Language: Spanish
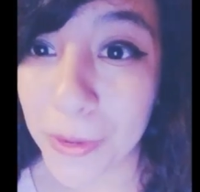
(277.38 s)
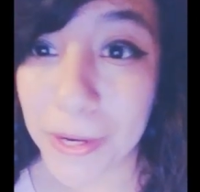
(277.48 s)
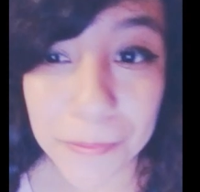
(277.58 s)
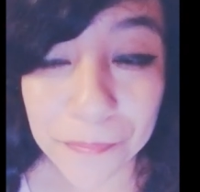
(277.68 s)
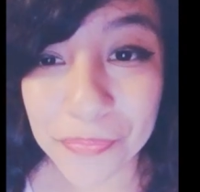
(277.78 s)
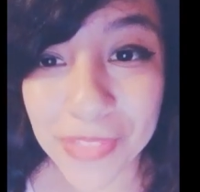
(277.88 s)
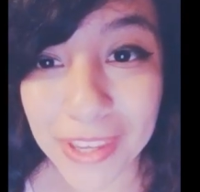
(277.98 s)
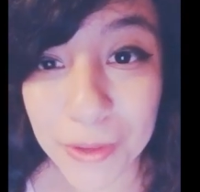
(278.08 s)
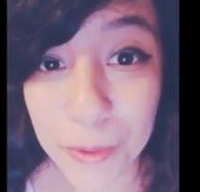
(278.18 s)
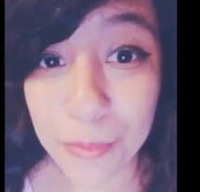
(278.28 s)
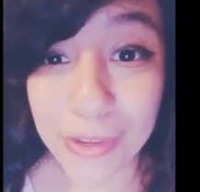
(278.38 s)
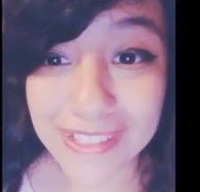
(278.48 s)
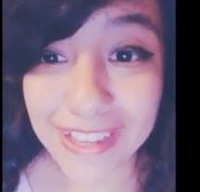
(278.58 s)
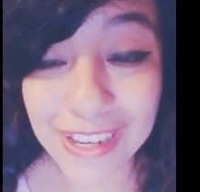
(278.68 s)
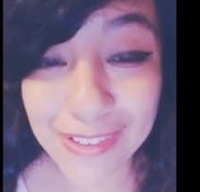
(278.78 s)
bueno,
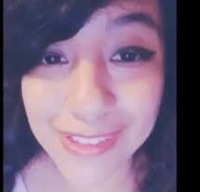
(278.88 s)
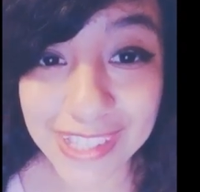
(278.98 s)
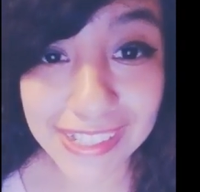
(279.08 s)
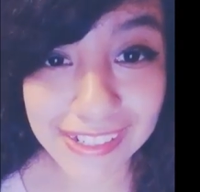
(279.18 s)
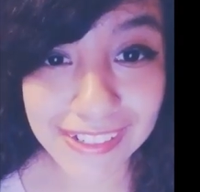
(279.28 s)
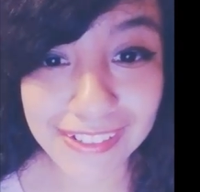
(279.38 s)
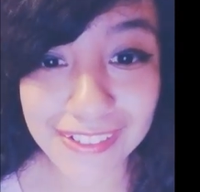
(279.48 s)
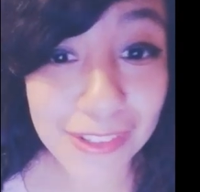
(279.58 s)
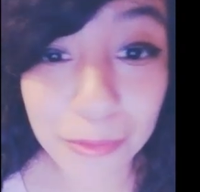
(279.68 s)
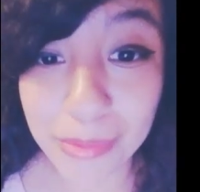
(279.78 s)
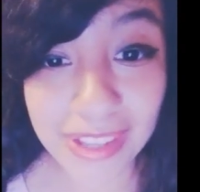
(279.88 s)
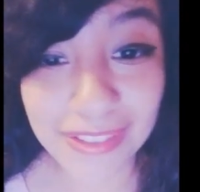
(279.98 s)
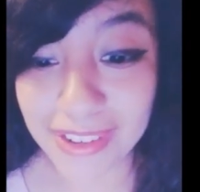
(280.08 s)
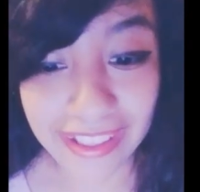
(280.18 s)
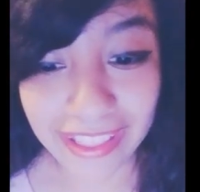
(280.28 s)
pues ahí lo tienen, no
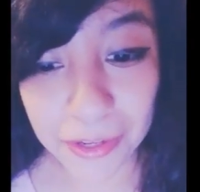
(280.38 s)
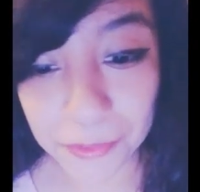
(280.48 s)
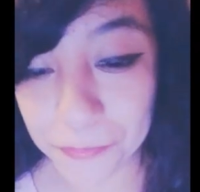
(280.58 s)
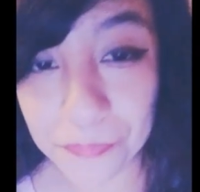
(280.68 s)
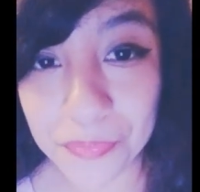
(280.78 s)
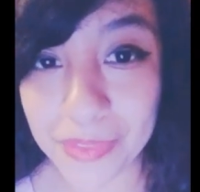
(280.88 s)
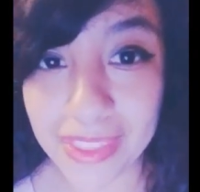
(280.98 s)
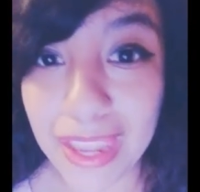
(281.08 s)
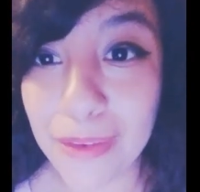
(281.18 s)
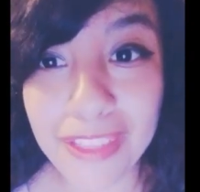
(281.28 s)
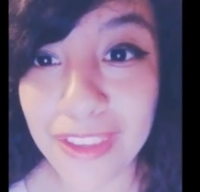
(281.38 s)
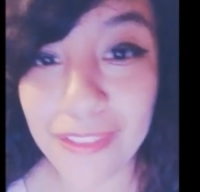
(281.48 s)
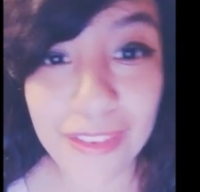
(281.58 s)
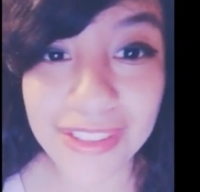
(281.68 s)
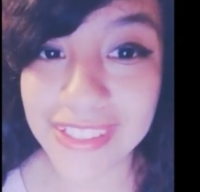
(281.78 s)
pasó nada. El
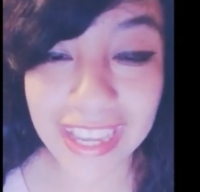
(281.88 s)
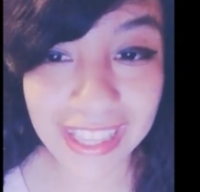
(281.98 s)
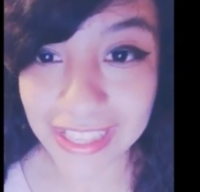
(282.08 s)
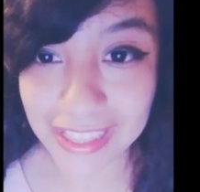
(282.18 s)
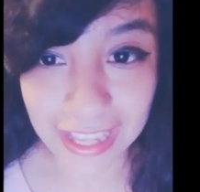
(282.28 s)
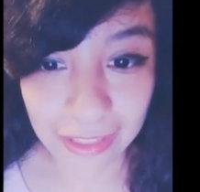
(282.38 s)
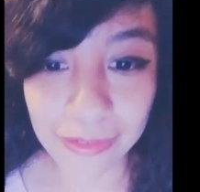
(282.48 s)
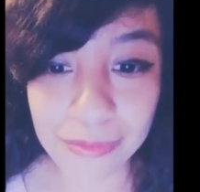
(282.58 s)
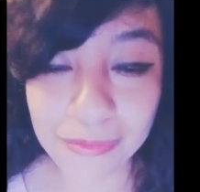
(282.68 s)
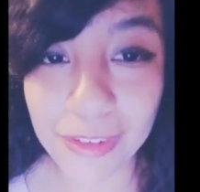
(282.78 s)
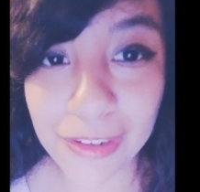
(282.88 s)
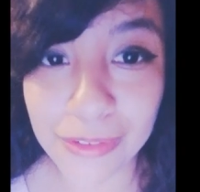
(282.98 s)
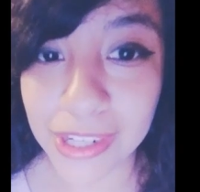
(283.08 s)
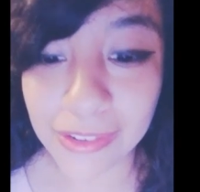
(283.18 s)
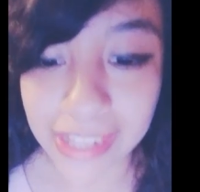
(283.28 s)
video no está editado, lo
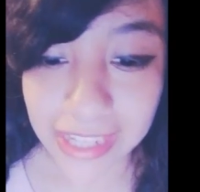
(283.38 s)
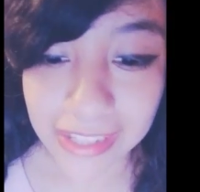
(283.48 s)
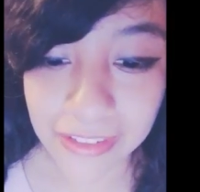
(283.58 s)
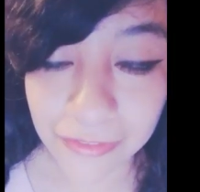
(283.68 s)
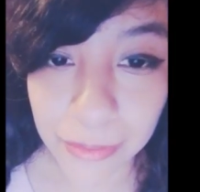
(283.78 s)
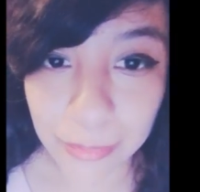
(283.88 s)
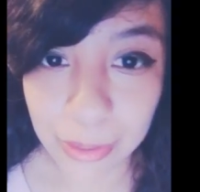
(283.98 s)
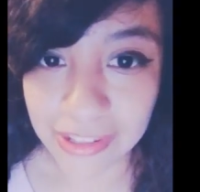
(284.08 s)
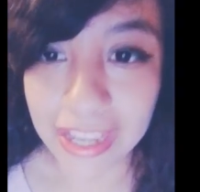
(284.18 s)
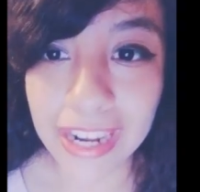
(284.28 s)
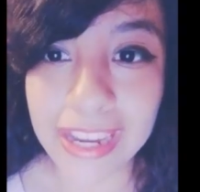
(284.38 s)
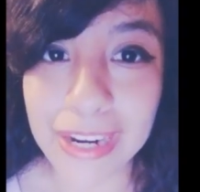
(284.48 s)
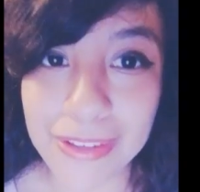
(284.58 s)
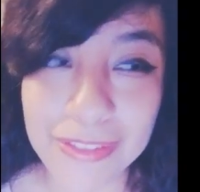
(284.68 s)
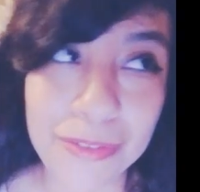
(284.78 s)
único que hice fue pausar la
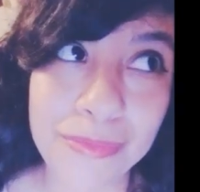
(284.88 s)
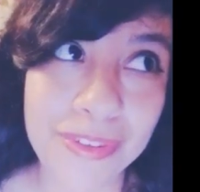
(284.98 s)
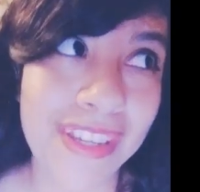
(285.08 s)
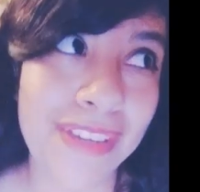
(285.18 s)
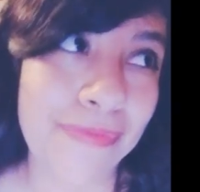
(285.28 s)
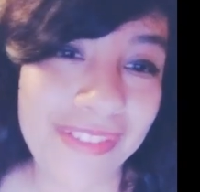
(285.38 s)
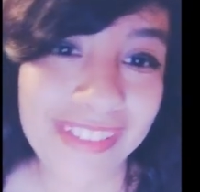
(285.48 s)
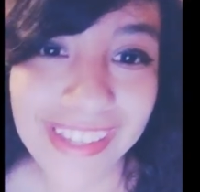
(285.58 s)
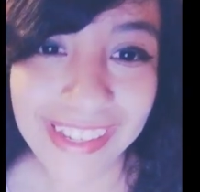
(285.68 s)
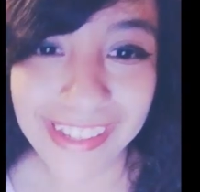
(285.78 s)
grabación porque pues...